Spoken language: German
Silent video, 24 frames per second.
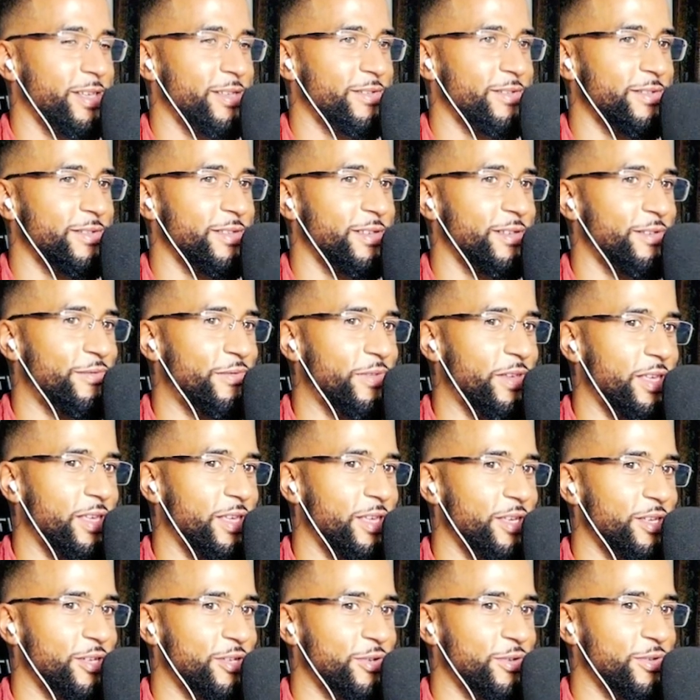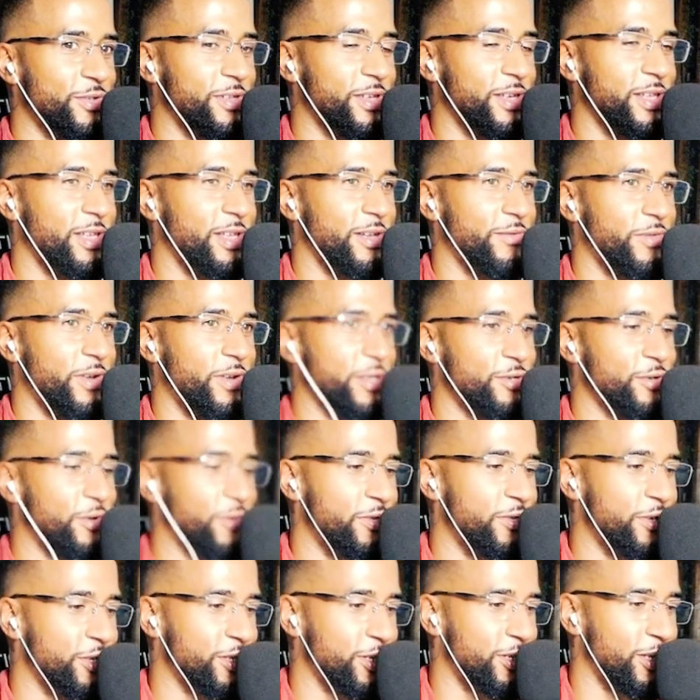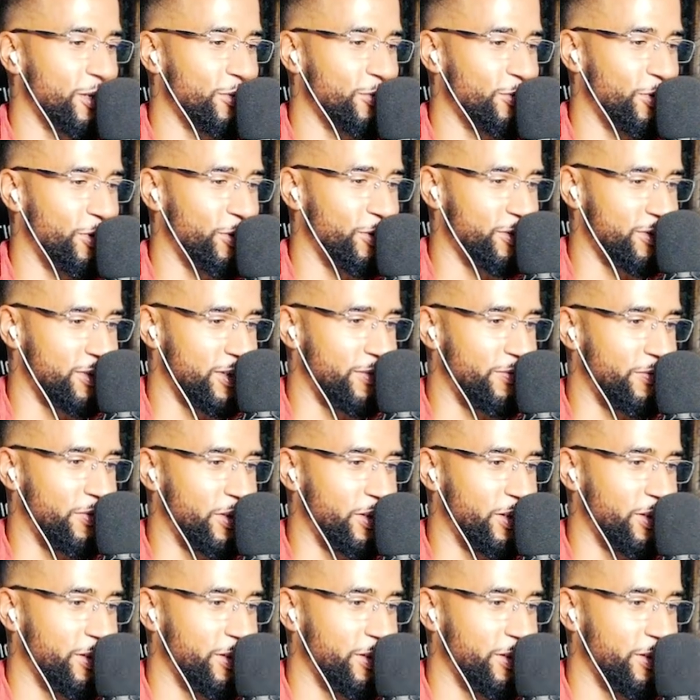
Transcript: Also deswegen gehe ich auch trainieren, weil ich auch wie eine Statue aussehen